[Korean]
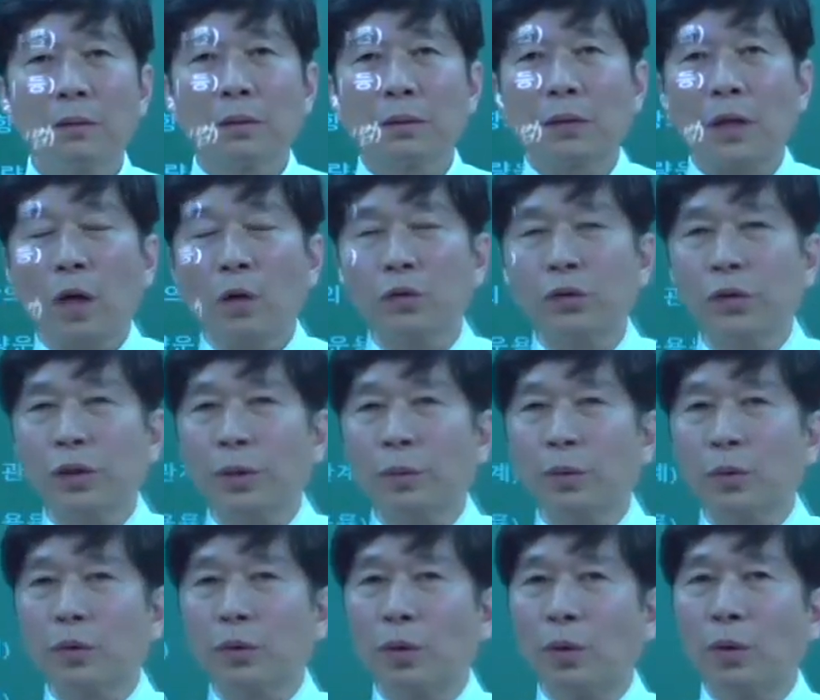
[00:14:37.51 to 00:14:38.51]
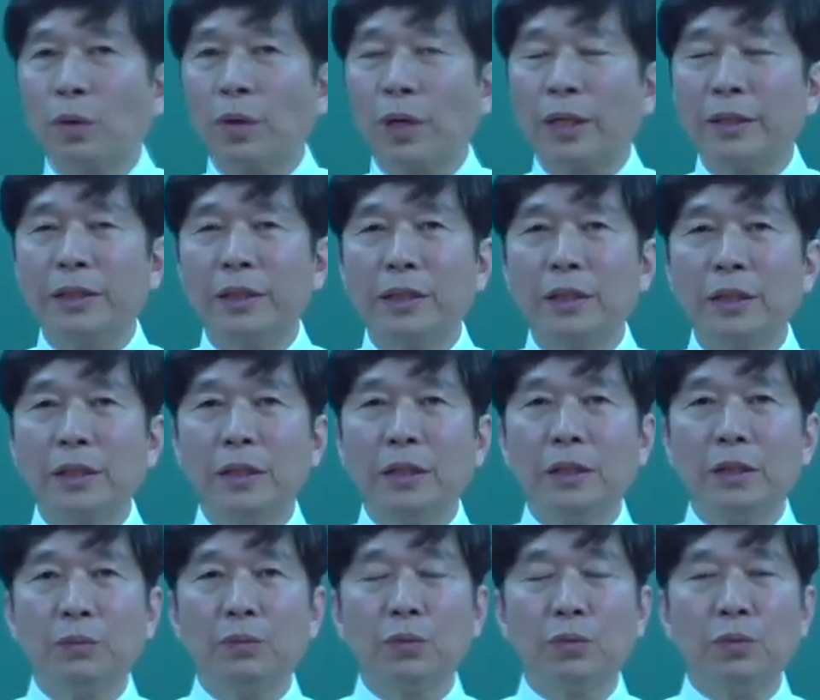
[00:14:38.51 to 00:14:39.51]
4호선에 보통 한
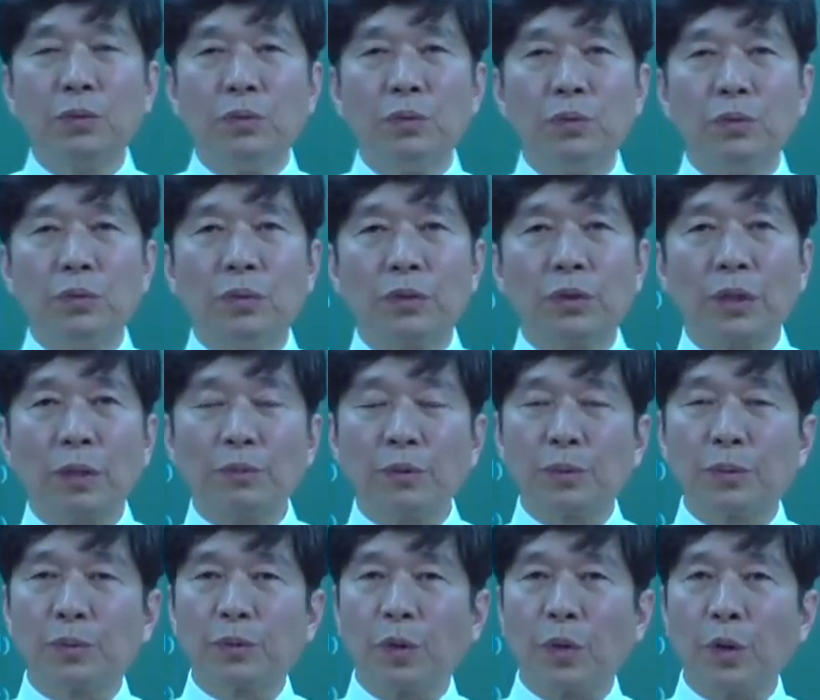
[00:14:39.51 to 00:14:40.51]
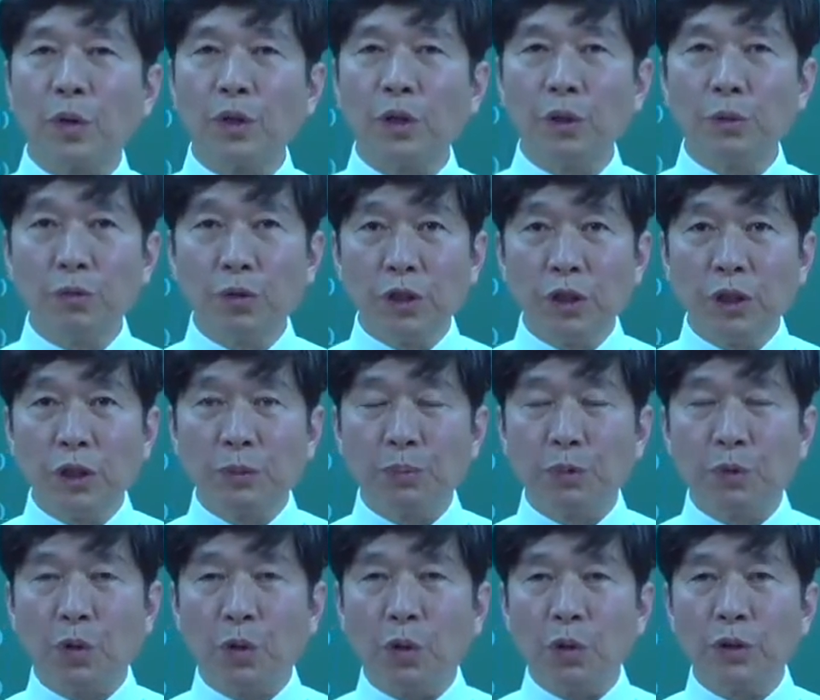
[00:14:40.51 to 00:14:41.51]
2분 30초, 2분
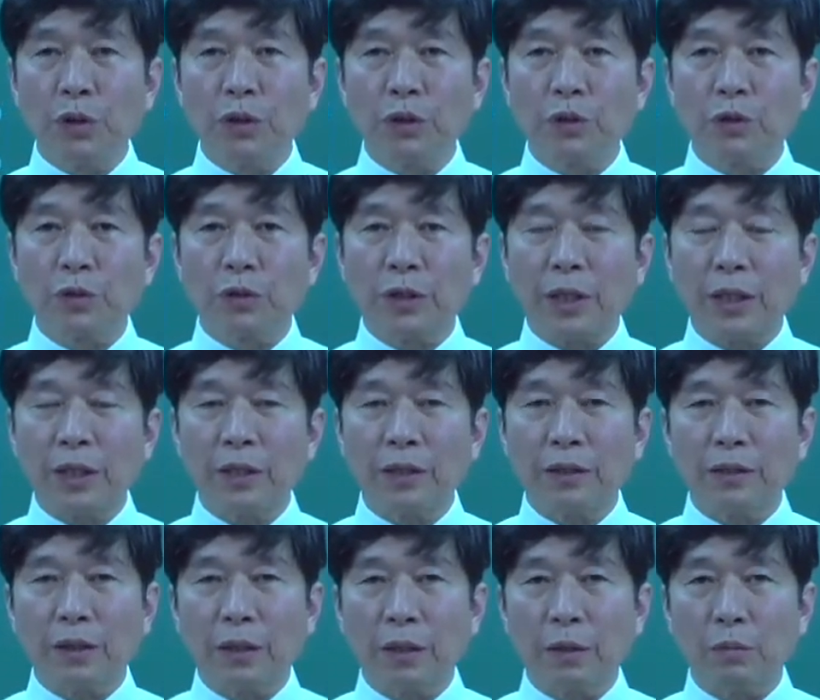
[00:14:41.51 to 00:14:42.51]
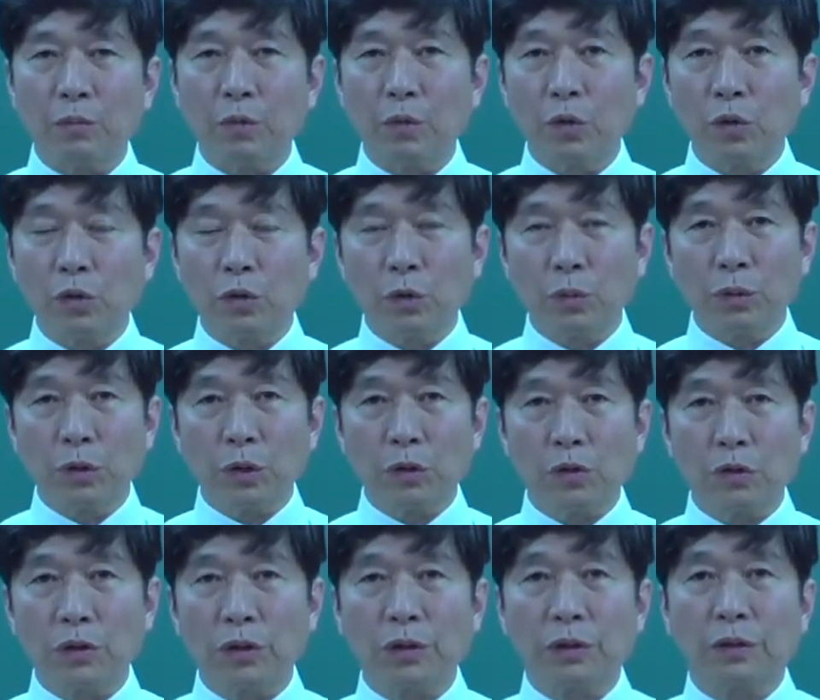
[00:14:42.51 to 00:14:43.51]
20초 이런 식으로 다니는데 물론 그보다
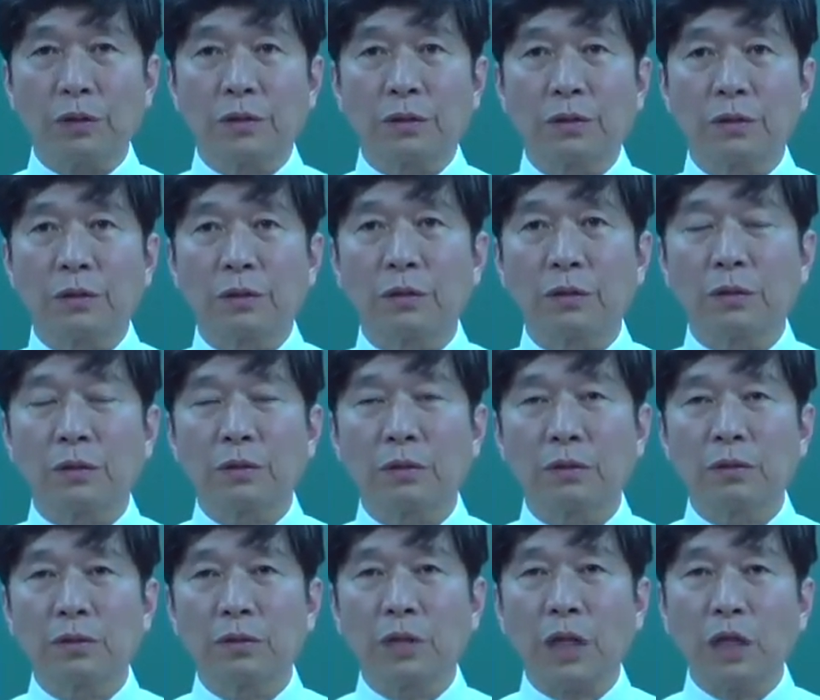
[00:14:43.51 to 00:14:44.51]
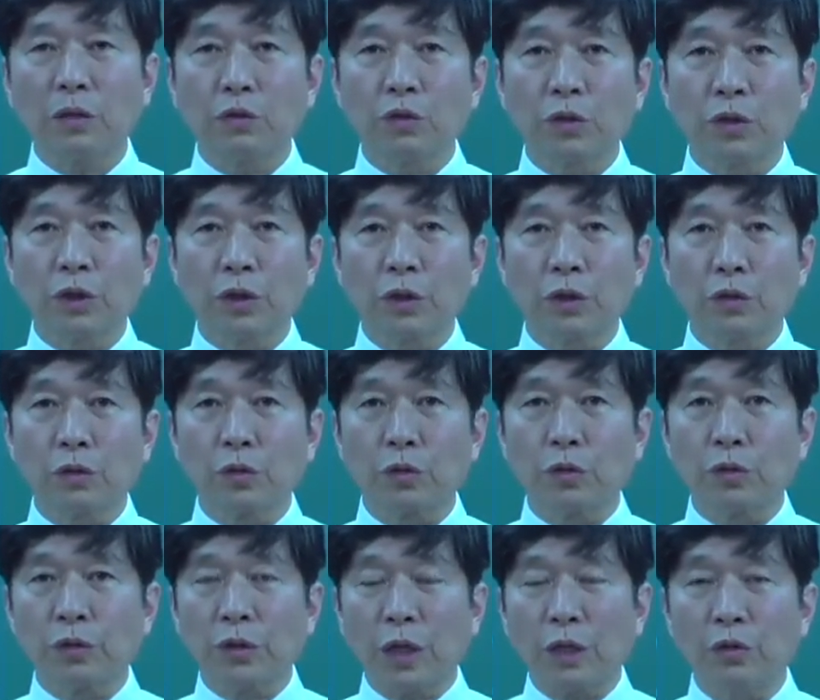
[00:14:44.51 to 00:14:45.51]
더그
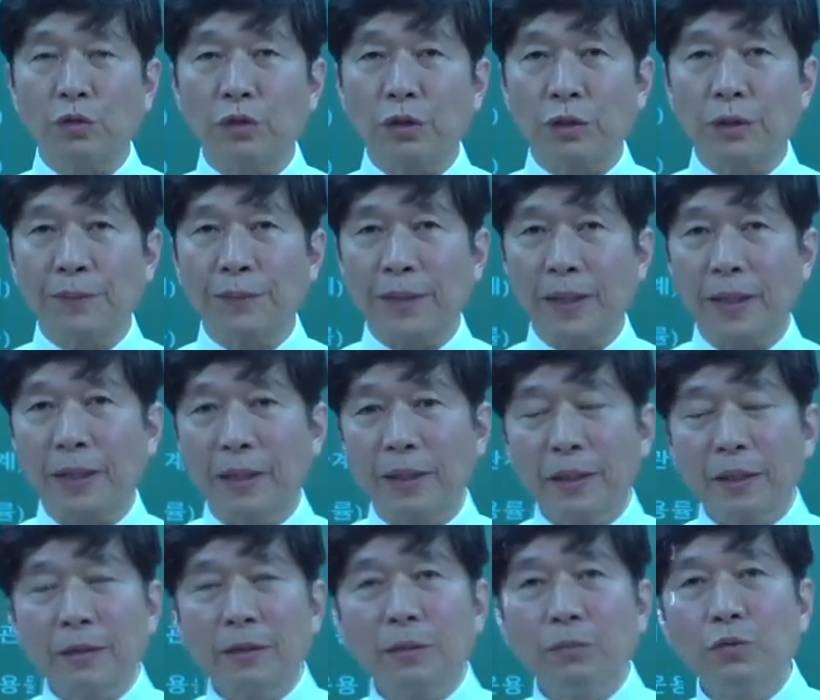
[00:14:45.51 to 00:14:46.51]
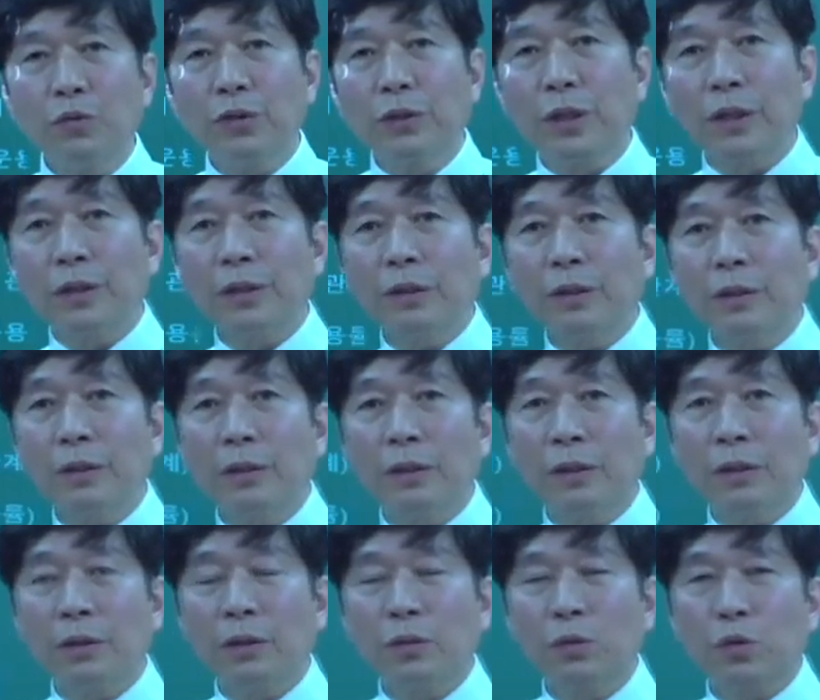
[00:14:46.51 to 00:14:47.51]
단축시켰어도 갈 수 있습니다. 근데 문제는
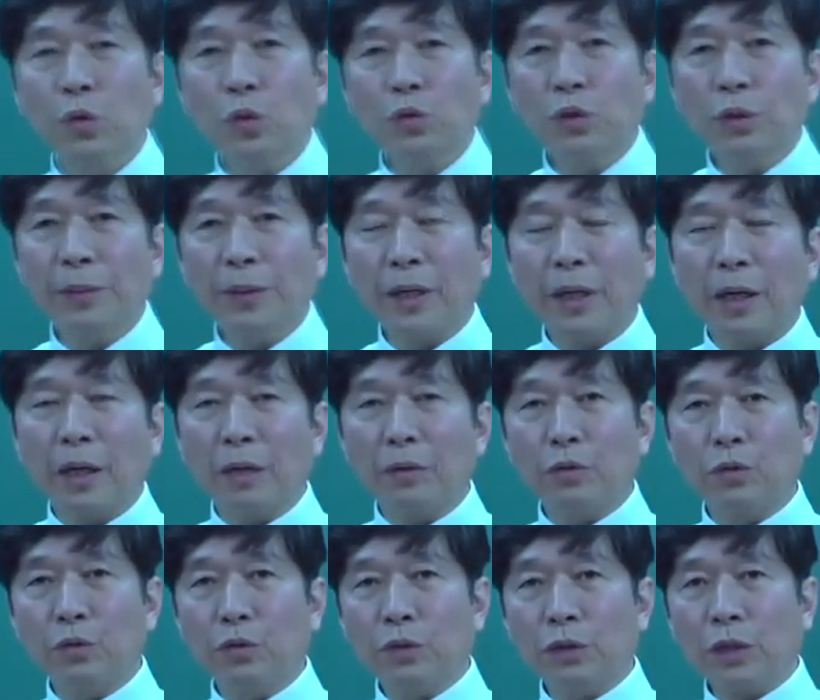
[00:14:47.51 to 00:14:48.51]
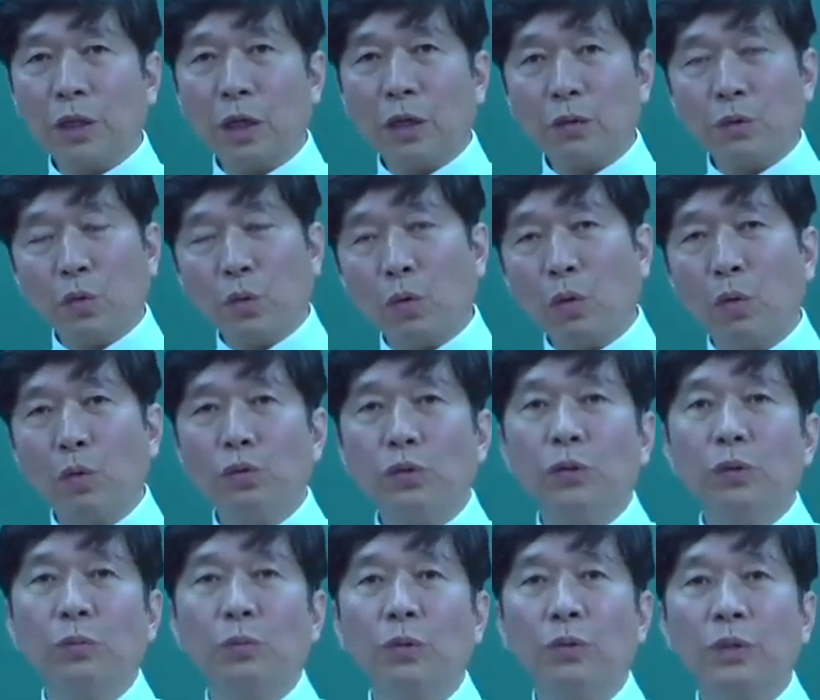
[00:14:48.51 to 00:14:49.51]
종점에 가가지고 차가
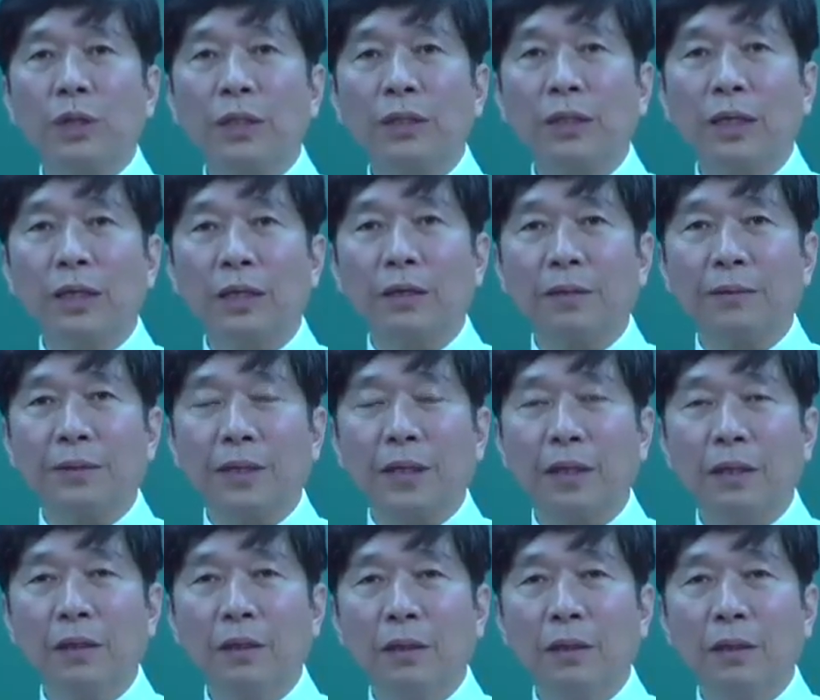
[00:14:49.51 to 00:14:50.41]
돌아오지를 못한다는 겁니다.